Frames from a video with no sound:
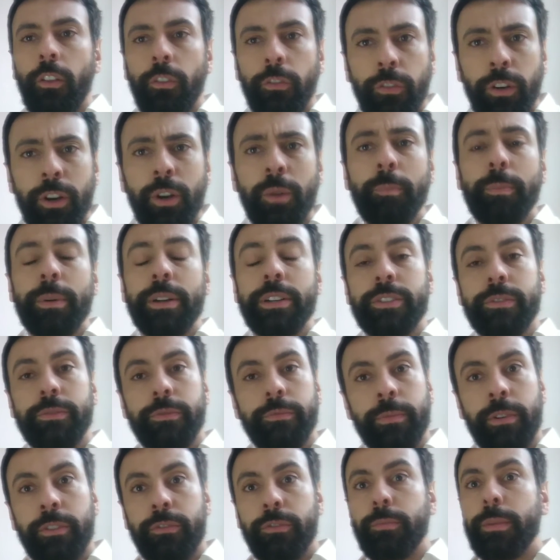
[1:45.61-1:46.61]
Fueron
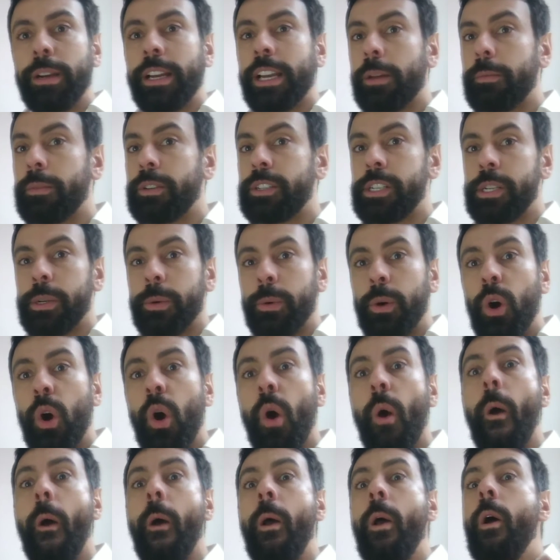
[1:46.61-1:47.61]
perfumes que me
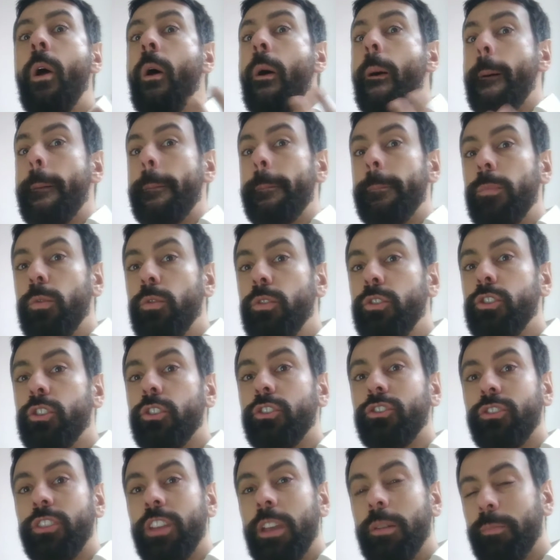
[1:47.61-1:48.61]
llevó
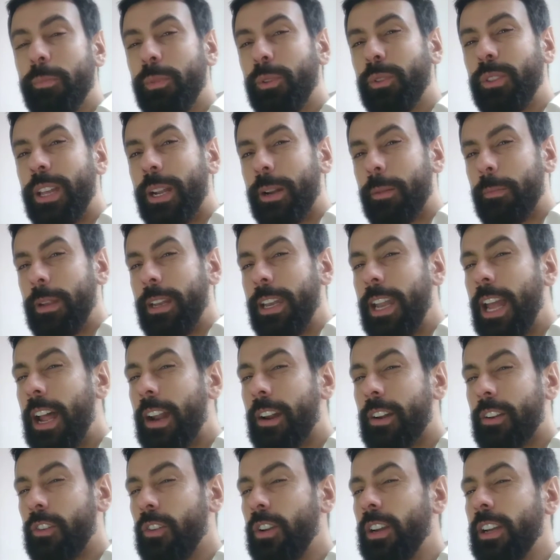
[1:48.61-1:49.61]
mucho tiempo
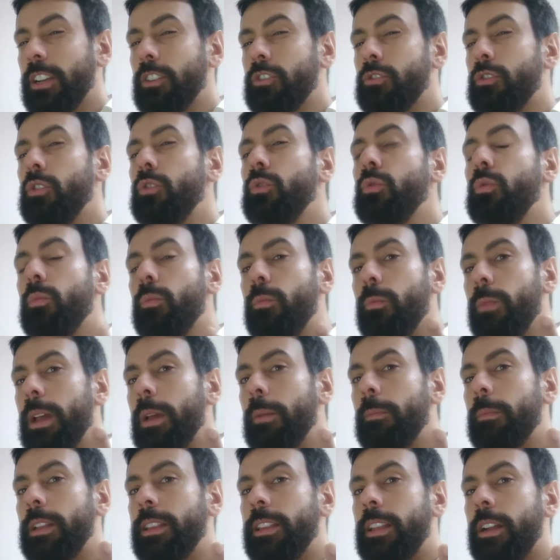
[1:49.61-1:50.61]
terminar. No es que yo en un
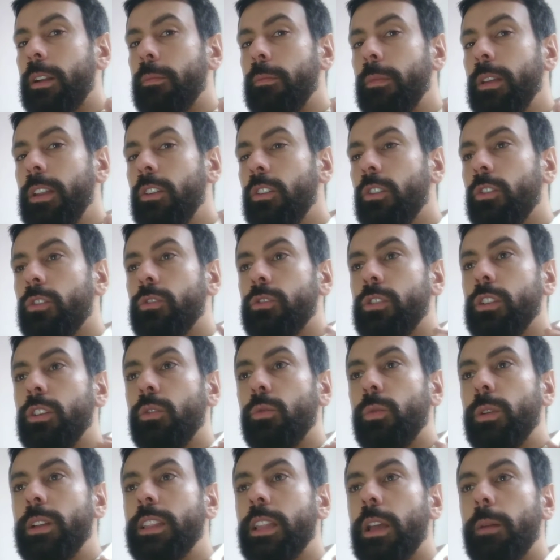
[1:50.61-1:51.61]
mes me termino
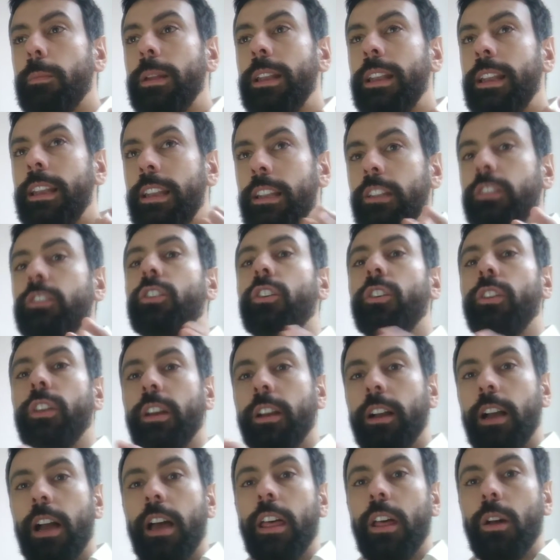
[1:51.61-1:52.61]
50 mililitros
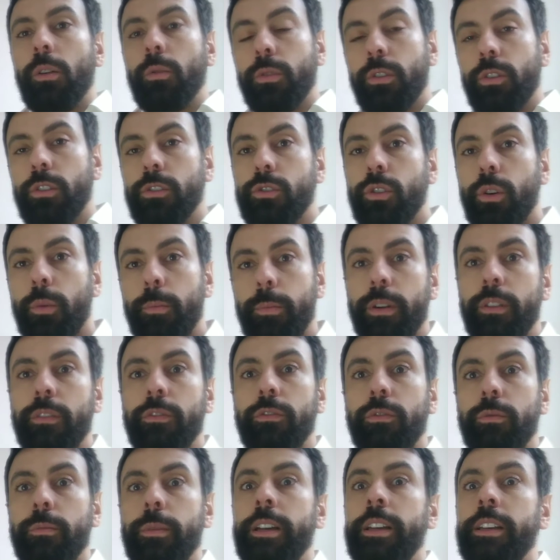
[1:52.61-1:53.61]
de cada uno de esos
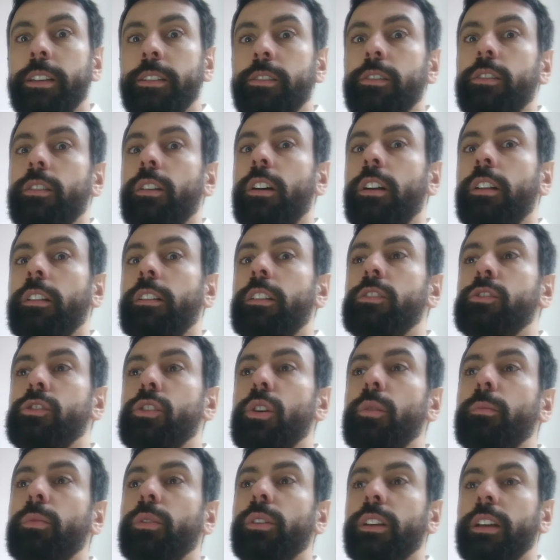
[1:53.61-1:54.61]
perfumes.
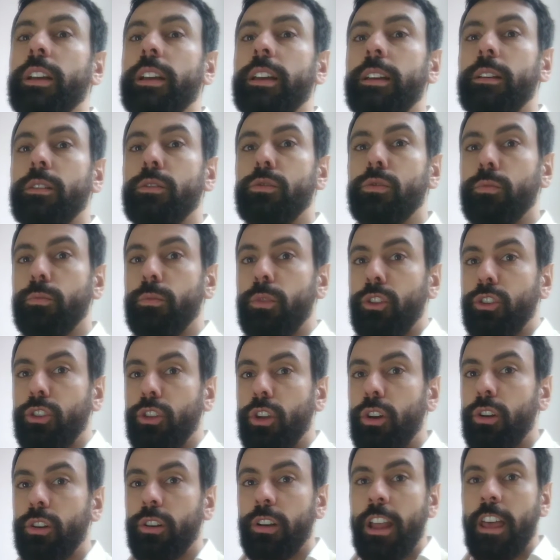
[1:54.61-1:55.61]
Atención porque es un
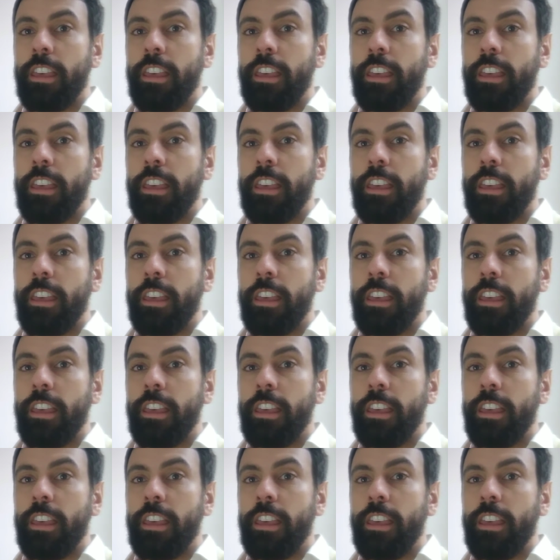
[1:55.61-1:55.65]
montón.